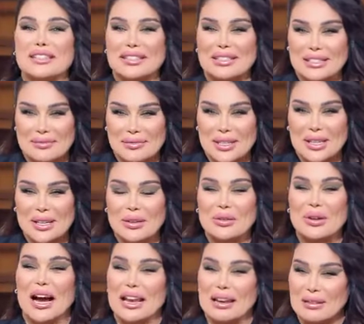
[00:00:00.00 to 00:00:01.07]
الجميع
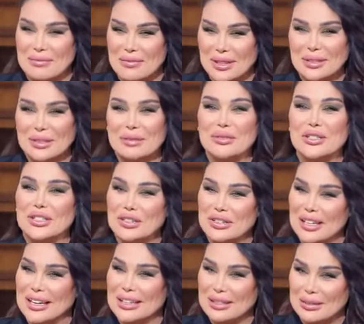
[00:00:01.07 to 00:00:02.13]
وعلمتهم شلون
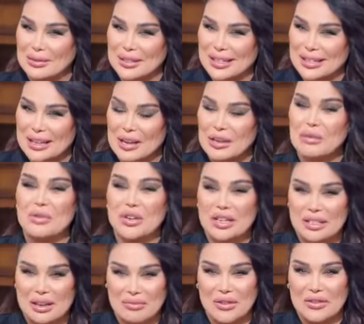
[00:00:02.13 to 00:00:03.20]
يغسلون ايدينهم
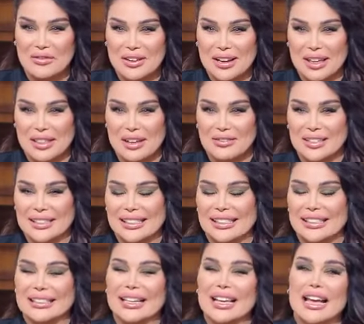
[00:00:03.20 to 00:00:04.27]
ويهتمون صح. في نظافه صح.
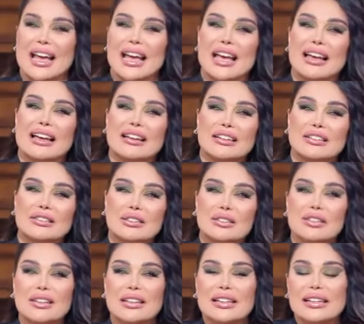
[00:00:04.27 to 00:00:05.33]
الايد صح. أه،
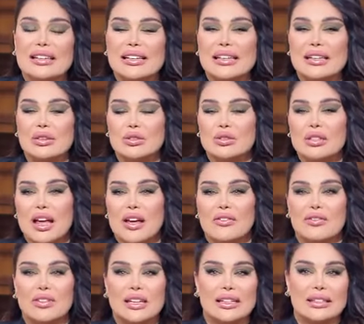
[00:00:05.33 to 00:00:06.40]
دكتور اللي يصاب
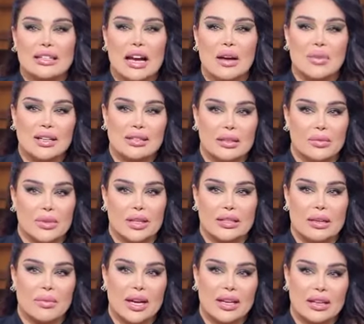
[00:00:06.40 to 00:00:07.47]
في التهابات
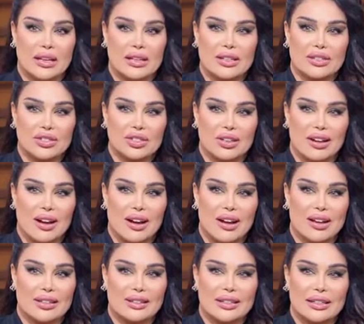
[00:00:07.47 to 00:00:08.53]
المعده ما هي
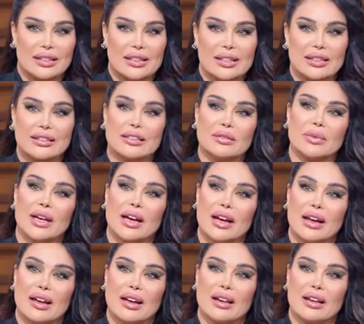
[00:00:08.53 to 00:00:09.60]
الاجراءات اللي
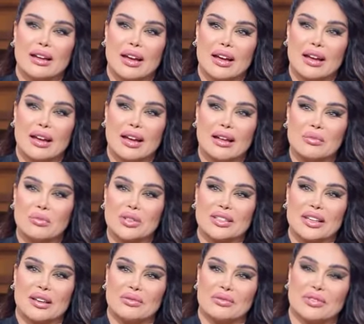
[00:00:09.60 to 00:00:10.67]
يتبعها
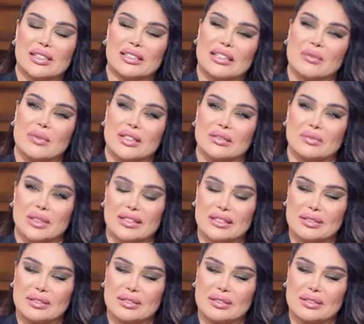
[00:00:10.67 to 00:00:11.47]
المصاب في التهابات المعده